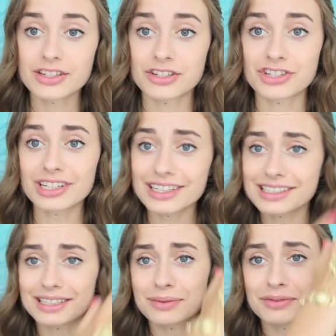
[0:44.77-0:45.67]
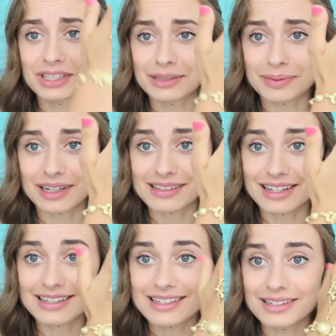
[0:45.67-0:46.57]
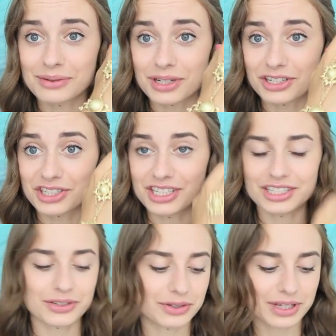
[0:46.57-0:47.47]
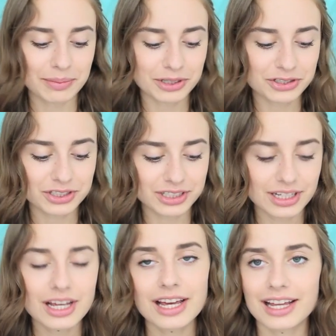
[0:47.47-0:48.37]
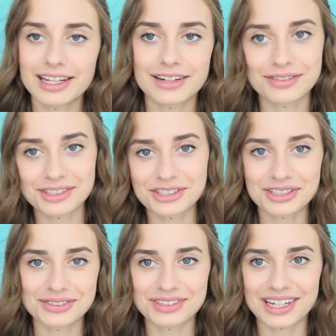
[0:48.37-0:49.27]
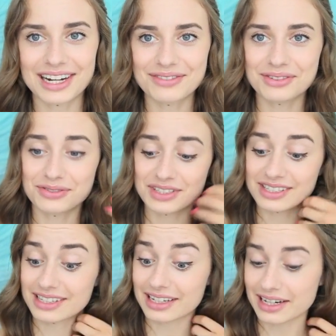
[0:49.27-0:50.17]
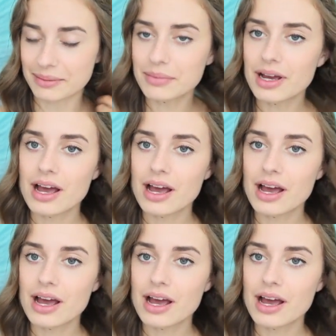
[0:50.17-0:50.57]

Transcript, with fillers: Сначала я хотела вам вот это показать, украшение такое, я положила, или я выложила фотографию в Инстаграм,